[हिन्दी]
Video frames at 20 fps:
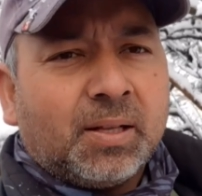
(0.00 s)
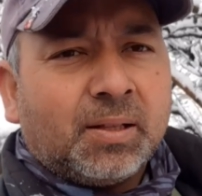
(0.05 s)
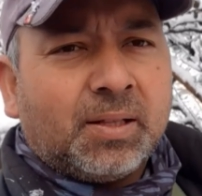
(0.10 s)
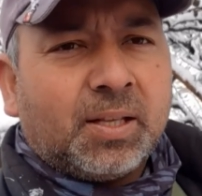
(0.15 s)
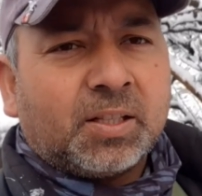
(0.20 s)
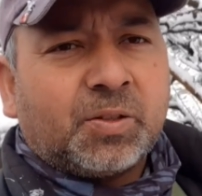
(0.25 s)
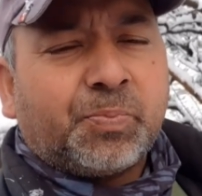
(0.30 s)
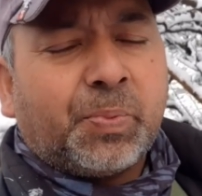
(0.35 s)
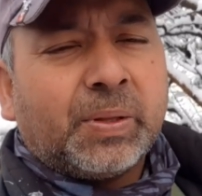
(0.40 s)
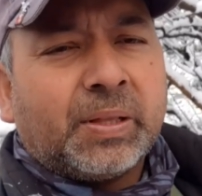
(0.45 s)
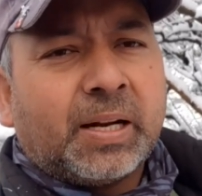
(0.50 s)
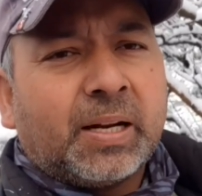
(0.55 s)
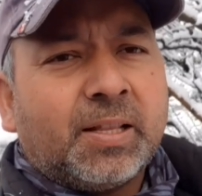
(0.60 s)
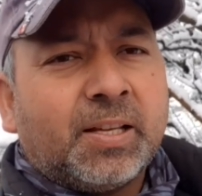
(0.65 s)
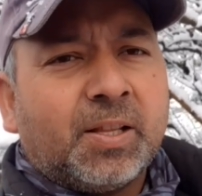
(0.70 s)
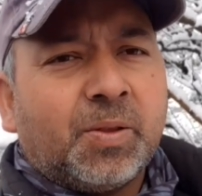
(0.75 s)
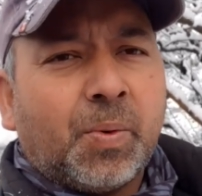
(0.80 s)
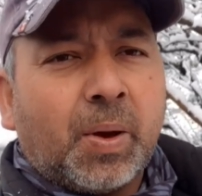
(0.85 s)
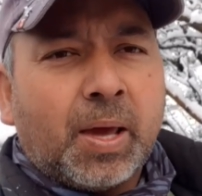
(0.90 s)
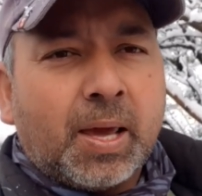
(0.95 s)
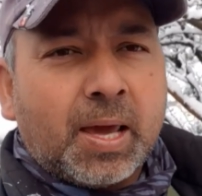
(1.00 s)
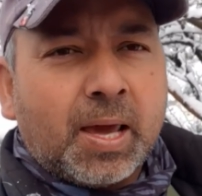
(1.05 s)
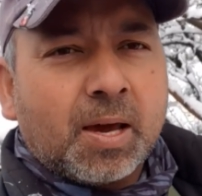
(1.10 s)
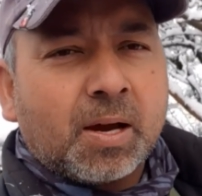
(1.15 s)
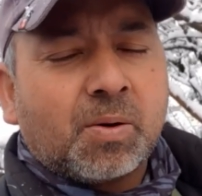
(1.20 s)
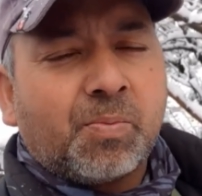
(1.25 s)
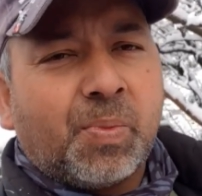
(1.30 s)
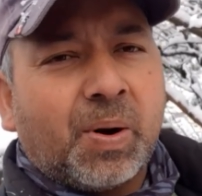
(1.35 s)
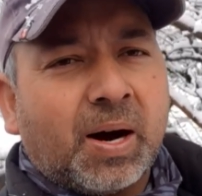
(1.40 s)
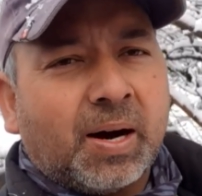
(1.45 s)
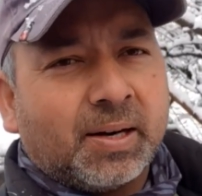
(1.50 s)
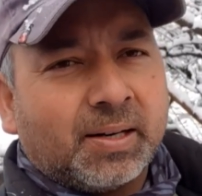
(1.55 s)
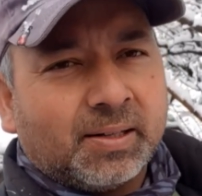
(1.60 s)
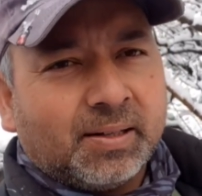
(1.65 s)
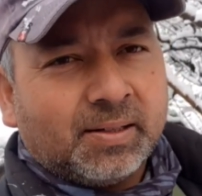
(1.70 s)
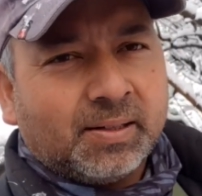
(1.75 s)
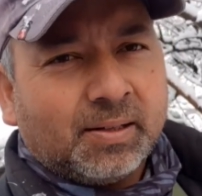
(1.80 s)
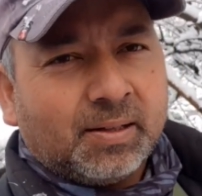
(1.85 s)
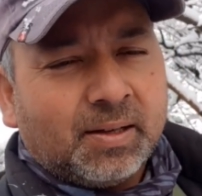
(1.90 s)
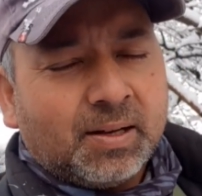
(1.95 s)
दस पंद्रह दिन में एक बार
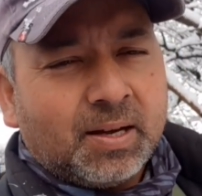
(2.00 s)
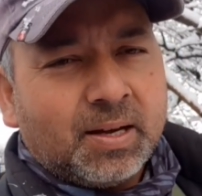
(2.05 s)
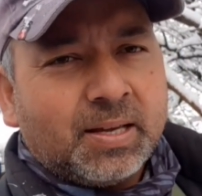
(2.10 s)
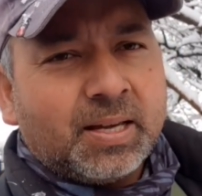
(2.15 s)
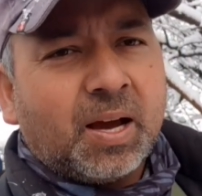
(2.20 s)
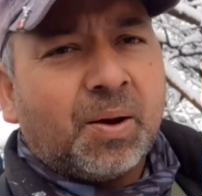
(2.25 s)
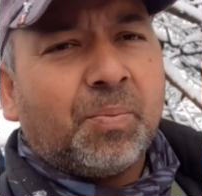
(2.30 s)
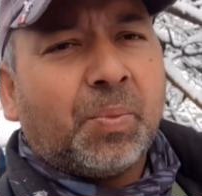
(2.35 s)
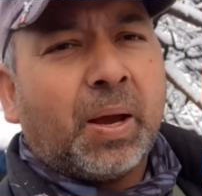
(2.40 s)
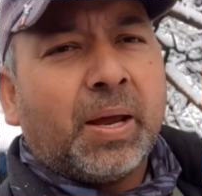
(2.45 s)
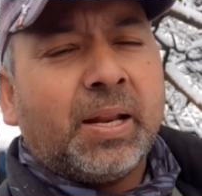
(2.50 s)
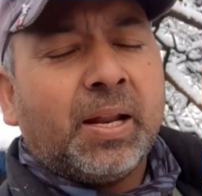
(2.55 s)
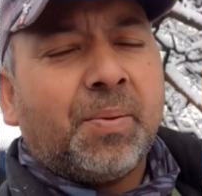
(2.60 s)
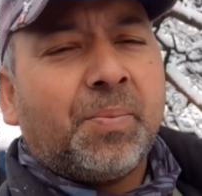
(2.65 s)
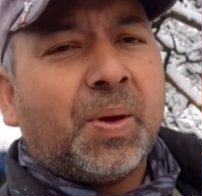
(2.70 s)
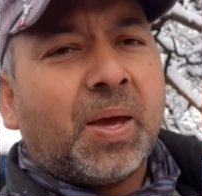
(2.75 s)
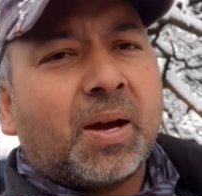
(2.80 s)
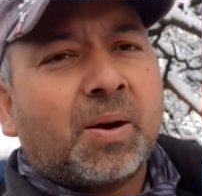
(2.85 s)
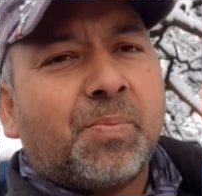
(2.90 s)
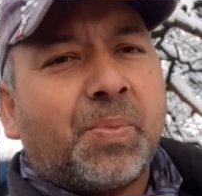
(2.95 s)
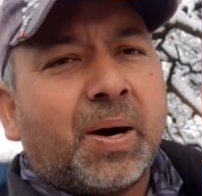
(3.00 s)
या महीने में एक